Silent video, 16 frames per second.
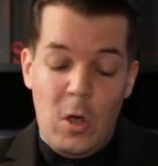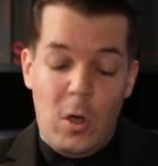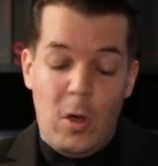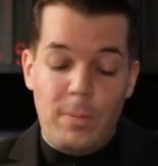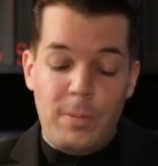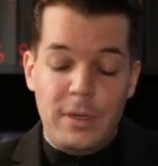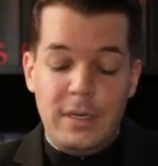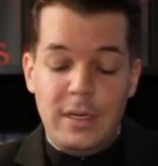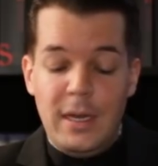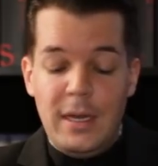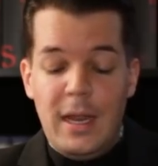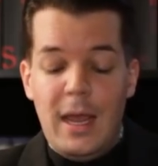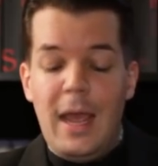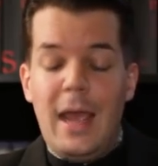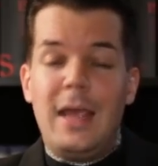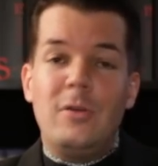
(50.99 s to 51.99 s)
ob in
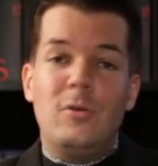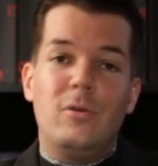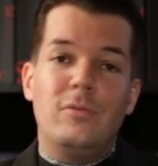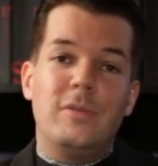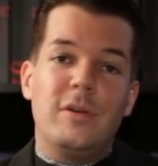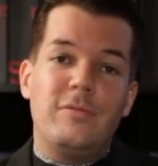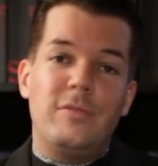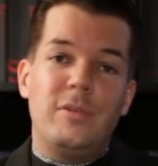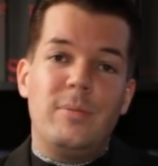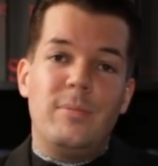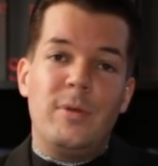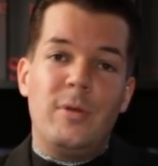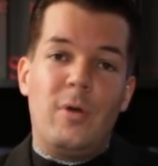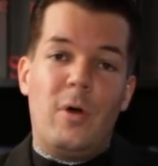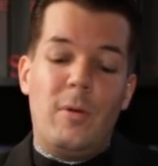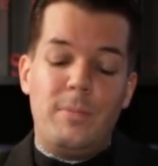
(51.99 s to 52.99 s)
den
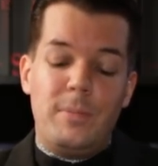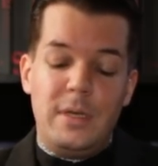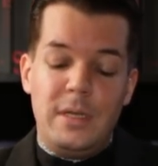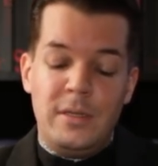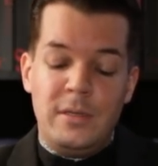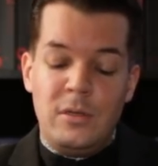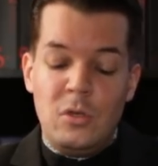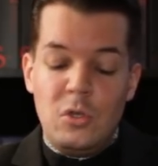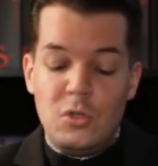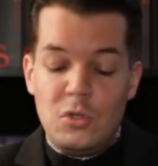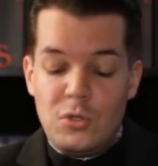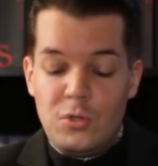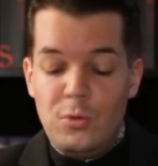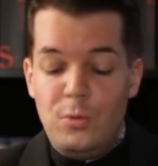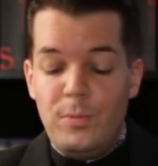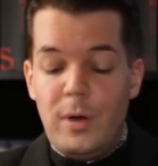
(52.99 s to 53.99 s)
Hangover-Filmen, ob in
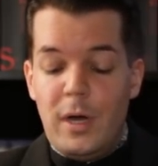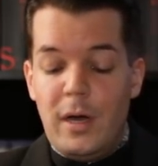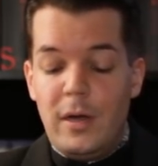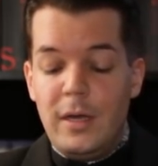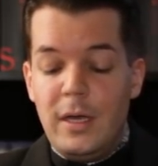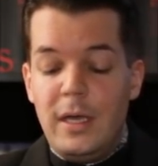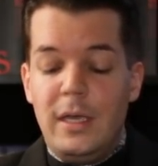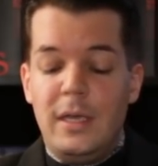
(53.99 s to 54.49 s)
Stuba,